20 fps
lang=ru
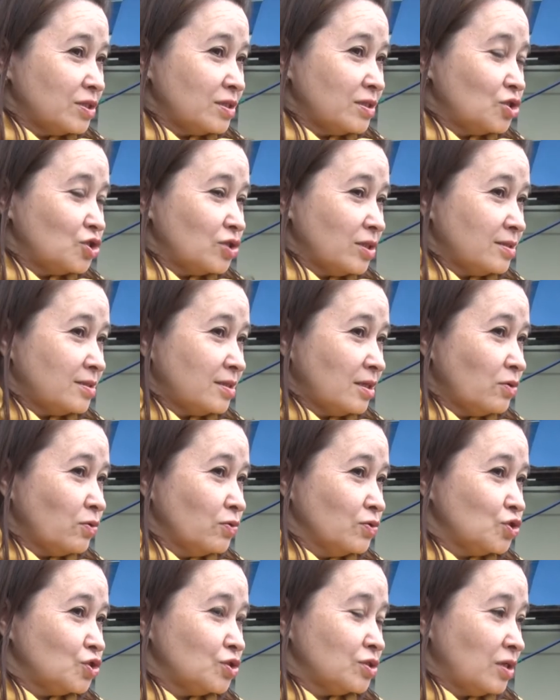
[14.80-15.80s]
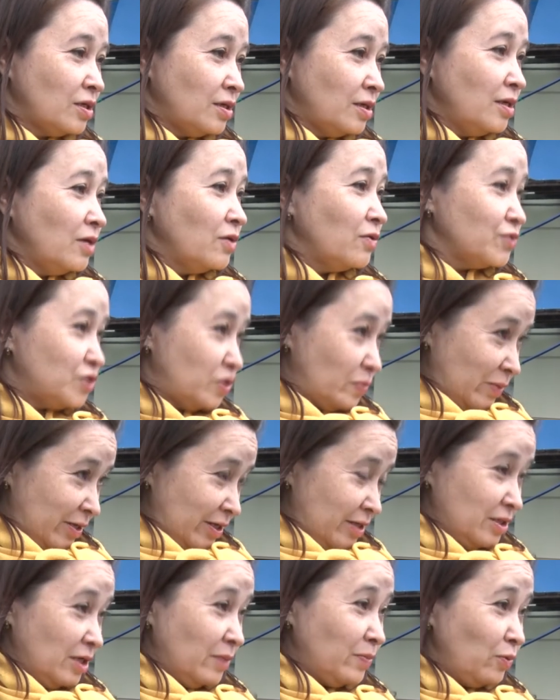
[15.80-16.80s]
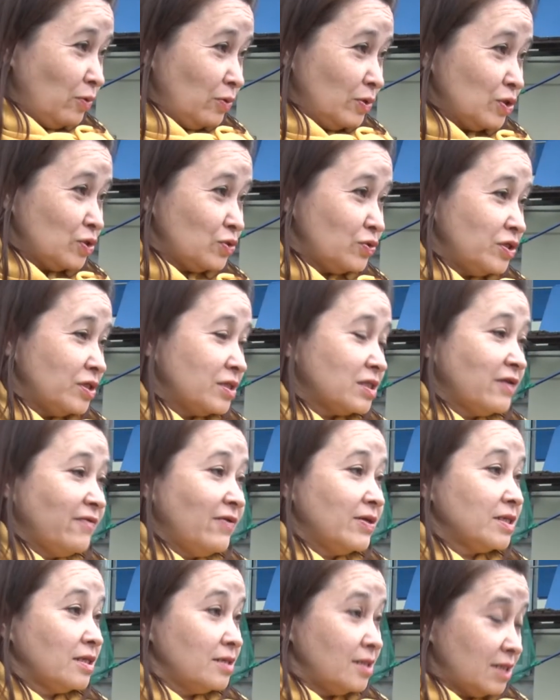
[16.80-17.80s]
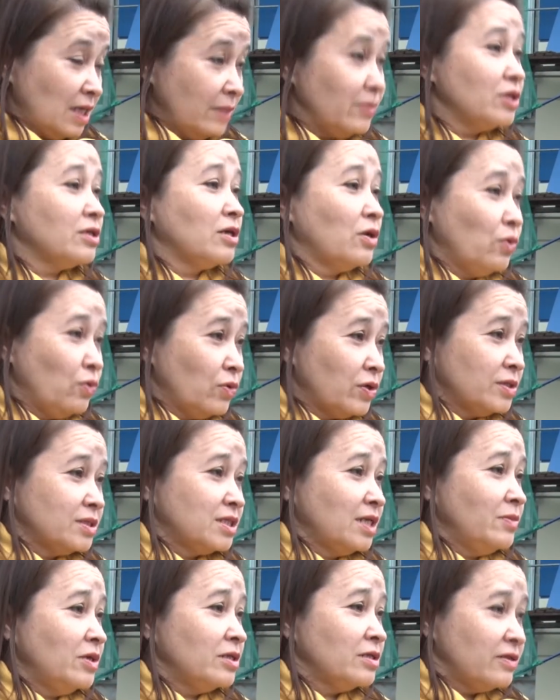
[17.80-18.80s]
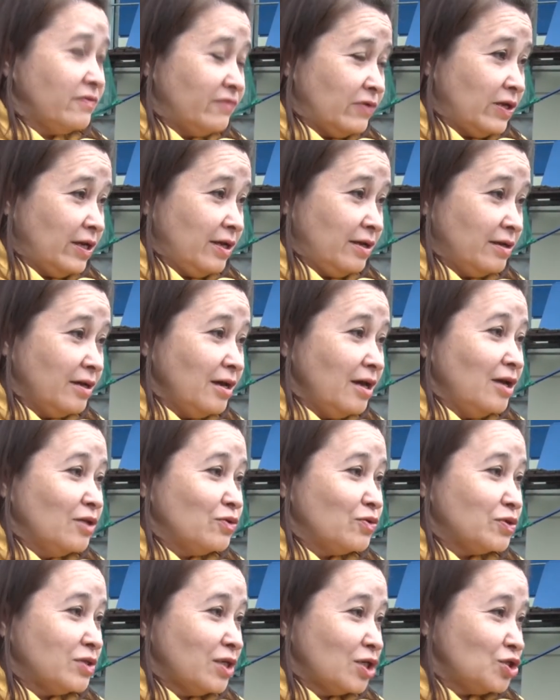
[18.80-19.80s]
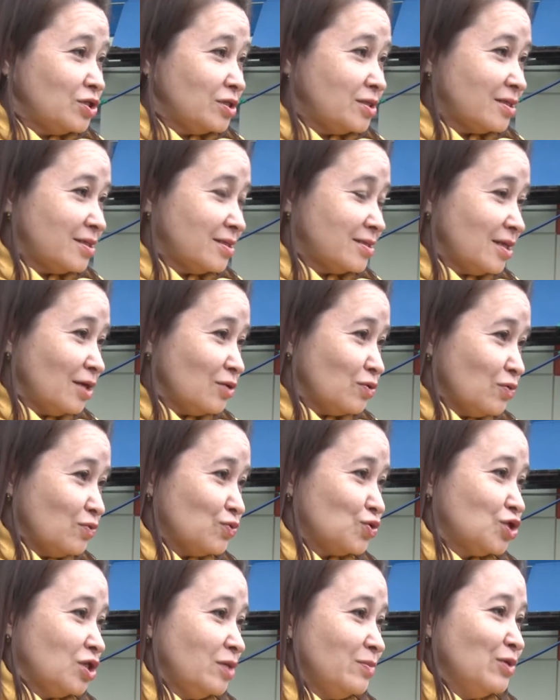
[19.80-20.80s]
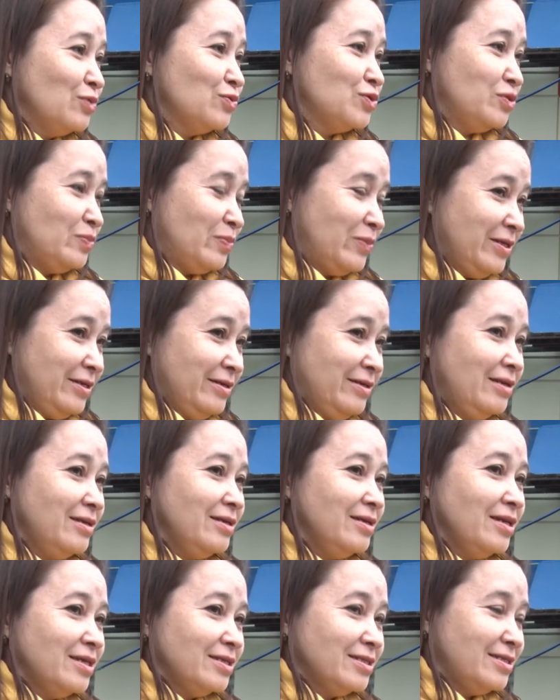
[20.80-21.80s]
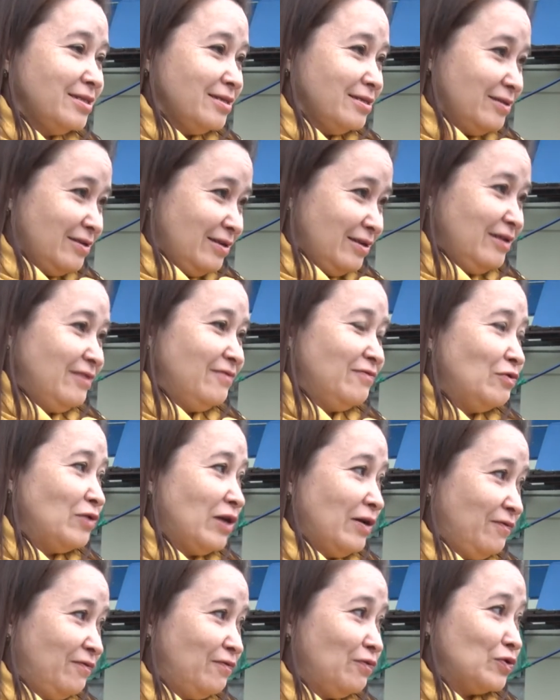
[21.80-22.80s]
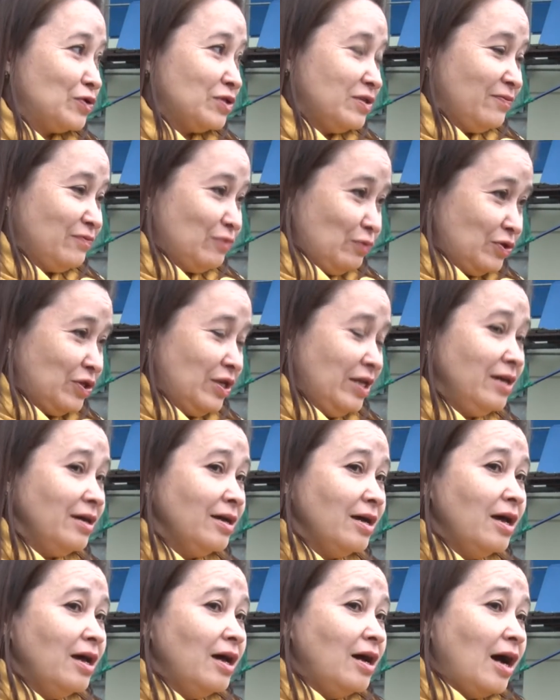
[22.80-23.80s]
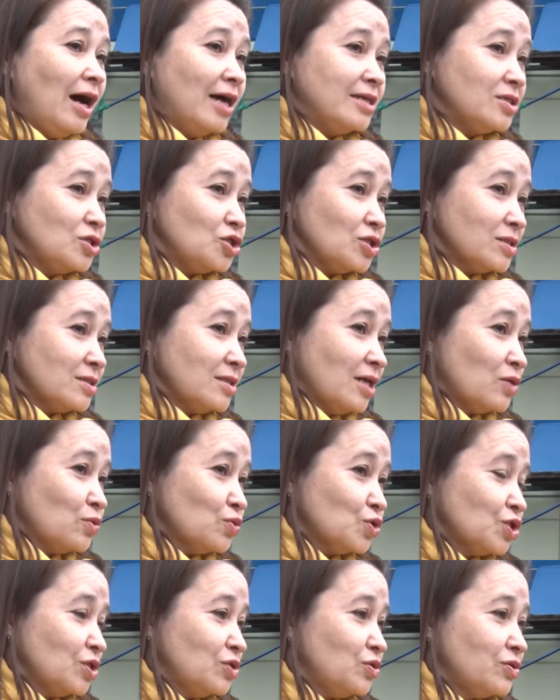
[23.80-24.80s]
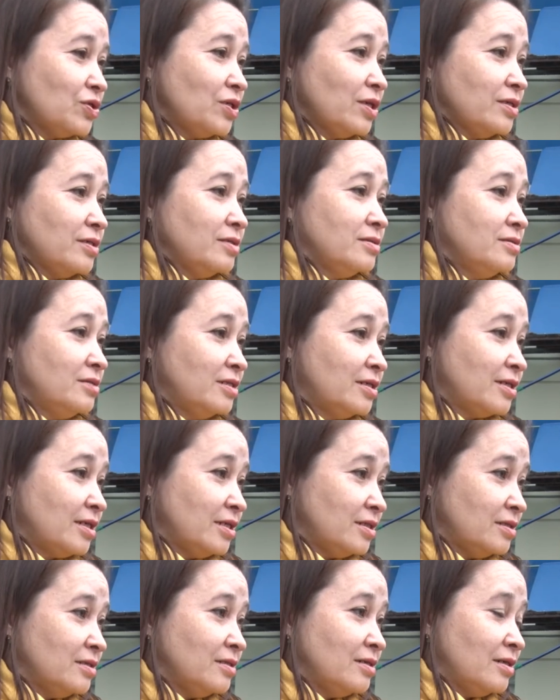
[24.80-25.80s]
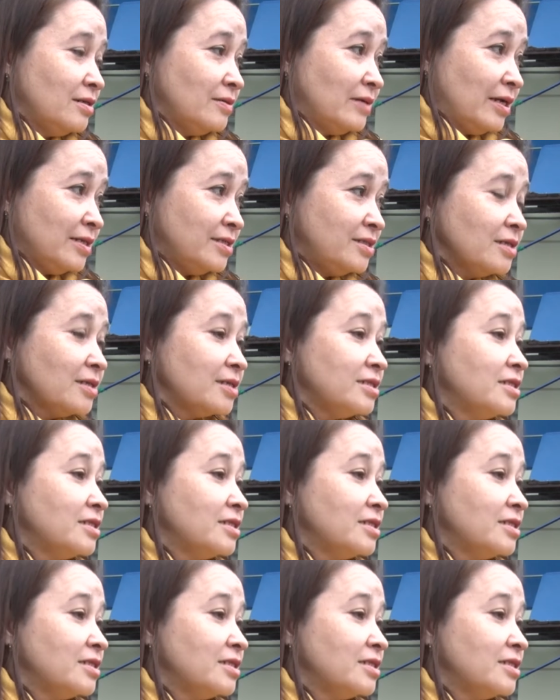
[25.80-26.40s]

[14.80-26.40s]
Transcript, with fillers: сейчас закончено утепление полностью детского сада, замена окон, замена дверей. То есть наш детский сад уже мы утеплили, сделали его комфортным внутри. А сейчас снаружи идет декора... Э, отделка